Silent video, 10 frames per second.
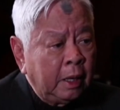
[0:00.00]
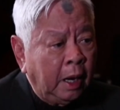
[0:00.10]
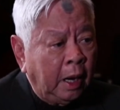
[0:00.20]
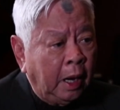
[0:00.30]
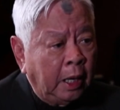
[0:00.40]
đã
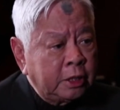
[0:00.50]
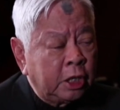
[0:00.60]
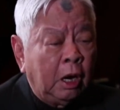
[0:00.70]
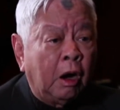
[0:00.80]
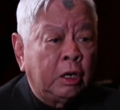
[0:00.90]
từng ở
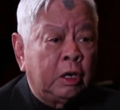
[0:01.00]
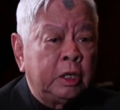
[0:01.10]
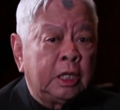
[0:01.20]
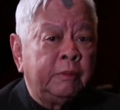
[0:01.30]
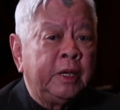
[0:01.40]
Sài Gòn
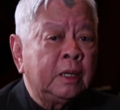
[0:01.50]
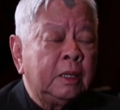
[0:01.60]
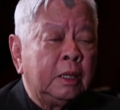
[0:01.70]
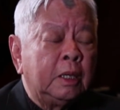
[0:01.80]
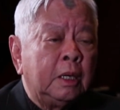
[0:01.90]
rồi thì
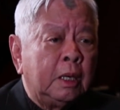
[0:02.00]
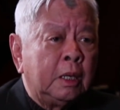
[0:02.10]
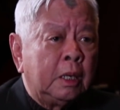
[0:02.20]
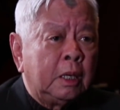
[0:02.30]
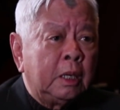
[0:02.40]
biết
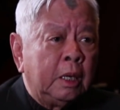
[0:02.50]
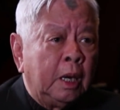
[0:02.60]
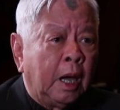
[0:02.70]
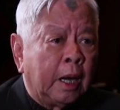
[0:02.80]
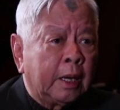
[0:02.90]

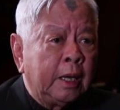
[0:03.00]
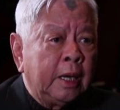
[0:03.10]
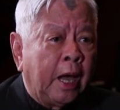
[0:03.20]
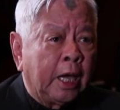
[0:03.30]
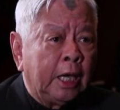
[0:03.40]
là
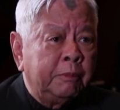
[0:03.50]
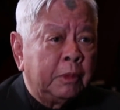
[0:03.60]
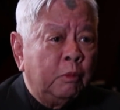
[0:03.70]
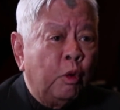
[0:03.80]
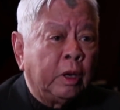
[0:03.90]
cái ngày
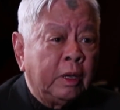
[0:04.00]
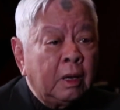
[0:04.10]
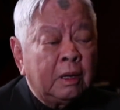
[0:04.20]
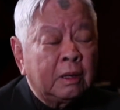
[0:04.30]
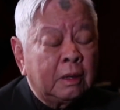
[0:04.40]
mà buồn
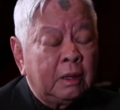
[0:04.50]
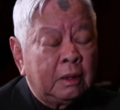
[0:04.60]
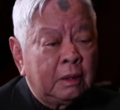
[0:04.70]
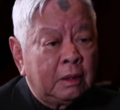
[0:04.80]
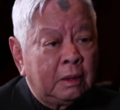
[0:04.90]
nhất
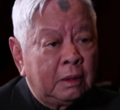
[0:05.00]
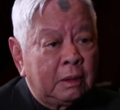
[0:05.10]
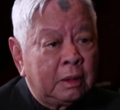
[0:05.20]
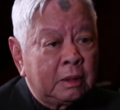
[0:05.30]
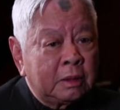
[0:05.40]

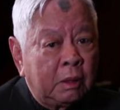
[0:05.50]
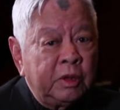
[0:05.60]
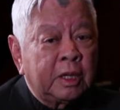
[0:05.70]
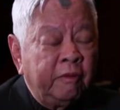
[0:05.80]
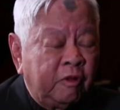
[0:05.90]

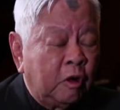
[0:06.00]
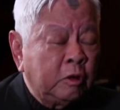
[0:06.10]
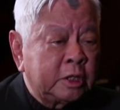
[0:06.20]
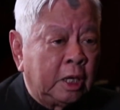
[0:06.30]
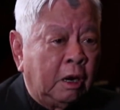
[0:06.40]
trong cái thành
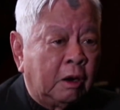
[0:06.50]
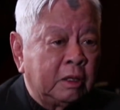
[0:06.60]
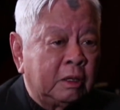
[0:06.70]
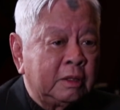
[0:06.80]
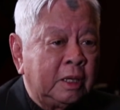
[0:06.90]
phố Sài
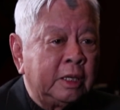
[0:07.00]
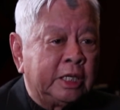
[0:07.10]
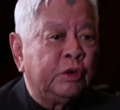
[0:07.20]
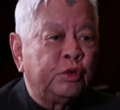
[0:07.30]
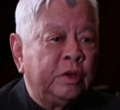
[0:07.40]
Gòn đó tức là
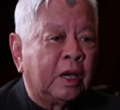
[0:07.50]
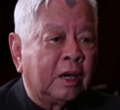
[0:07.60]
chiều Chủ